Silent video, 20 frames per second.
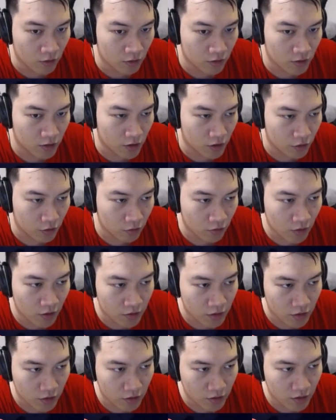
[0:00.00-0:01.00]
这个送葬
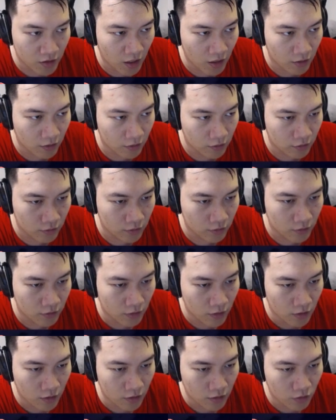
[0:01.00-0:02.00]
者上
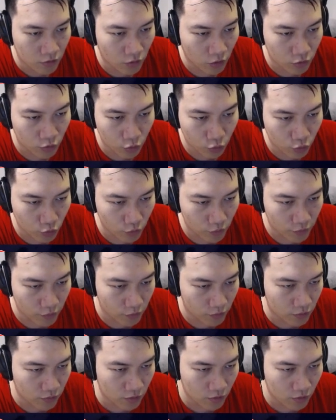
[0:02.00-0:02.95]
光柱祝福，